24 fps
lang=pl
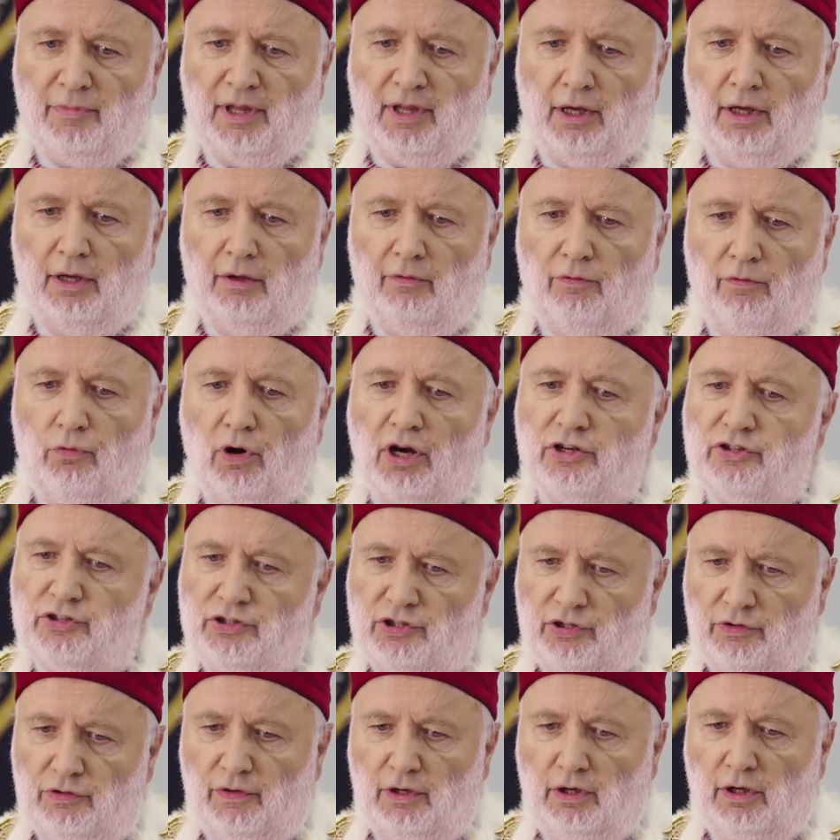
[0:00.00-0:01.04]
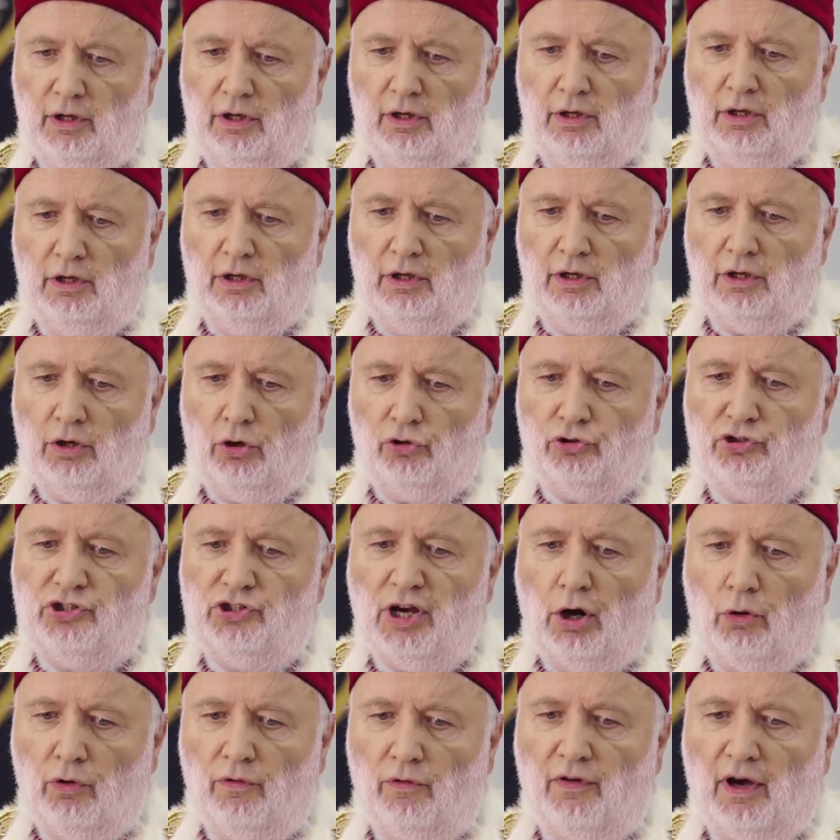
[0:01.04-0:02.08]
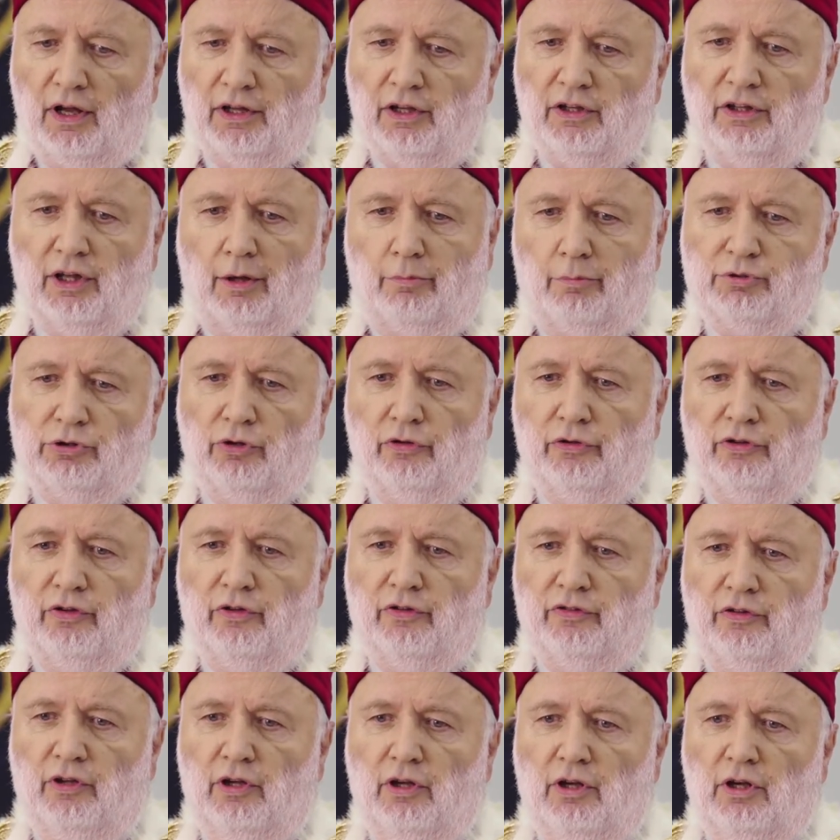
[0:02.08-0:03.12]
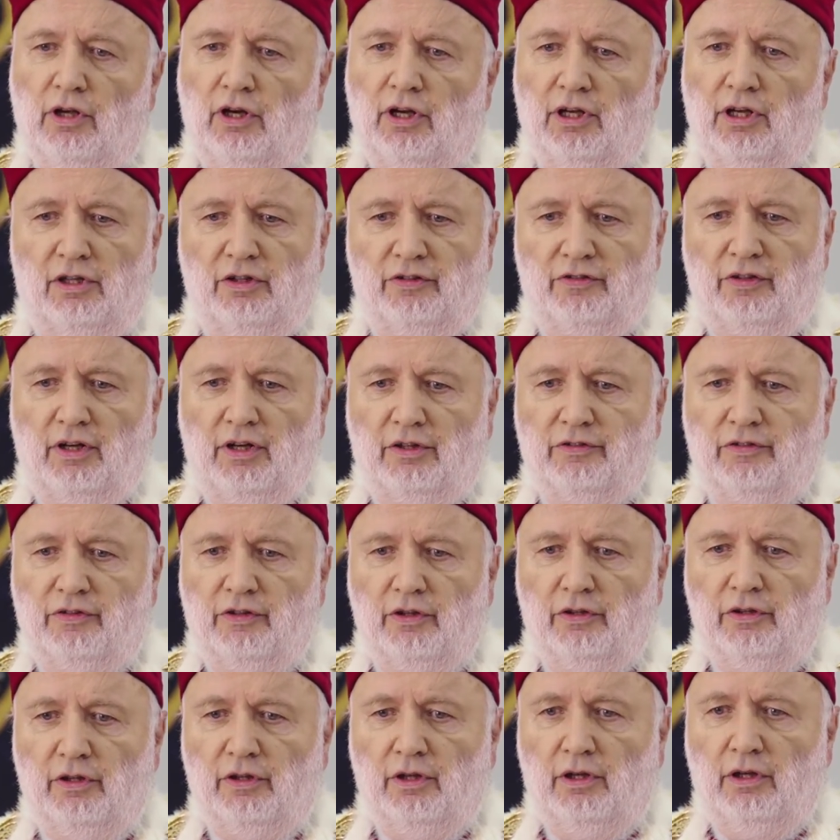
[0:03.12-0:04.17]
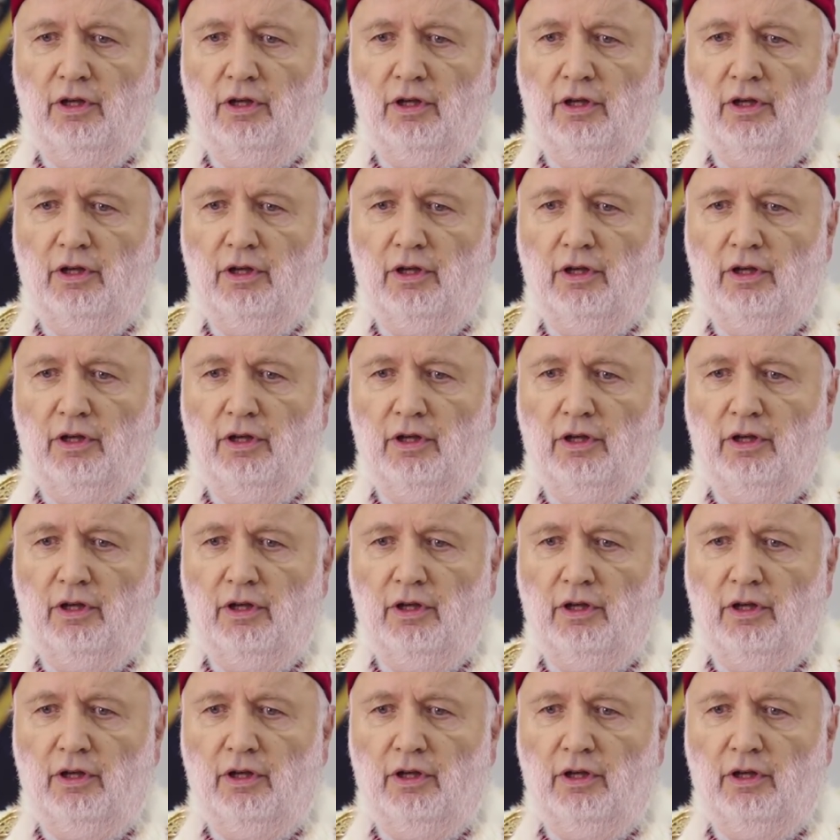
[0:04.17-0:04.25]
e, właściwe oddziaływanie na proces legislacyjny.